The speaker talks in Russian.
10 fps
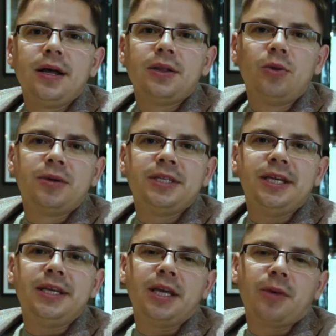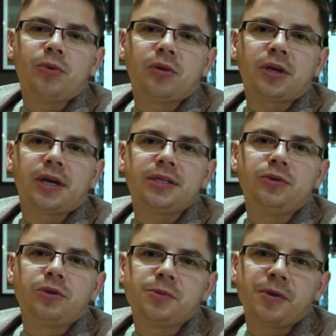Добрый день, я Петр
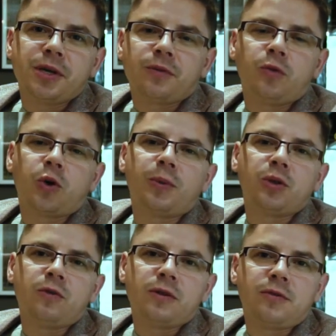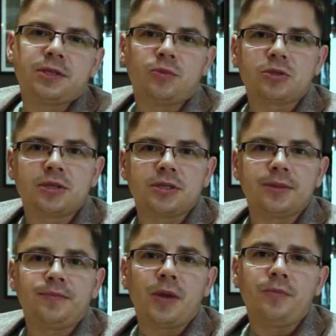Костюк, спикер форума «Новые возможности».
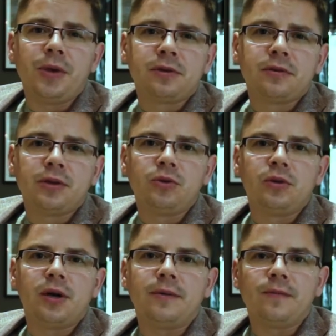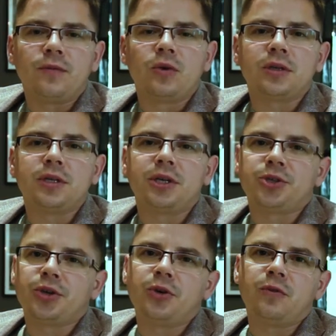1 июля в городе
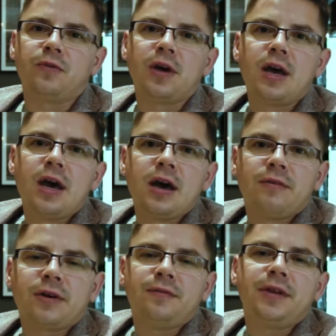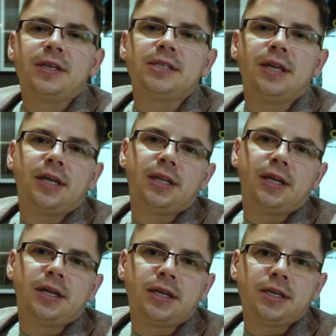Кишинев в конференц-зале
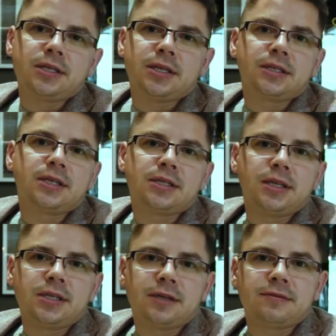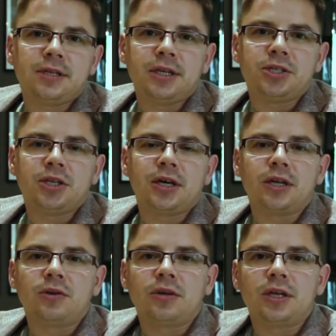отеля «Редисон» состоится встреча, на
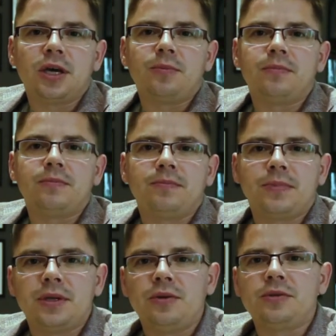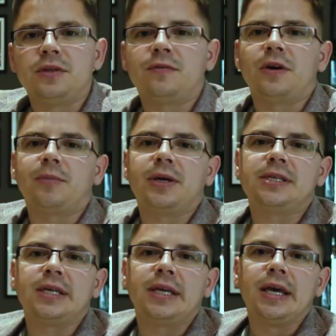которой я поделюсь
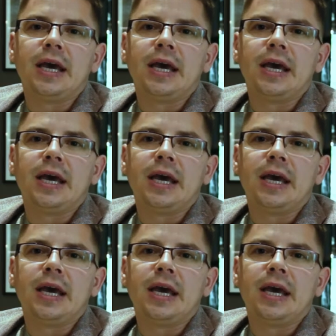информацией,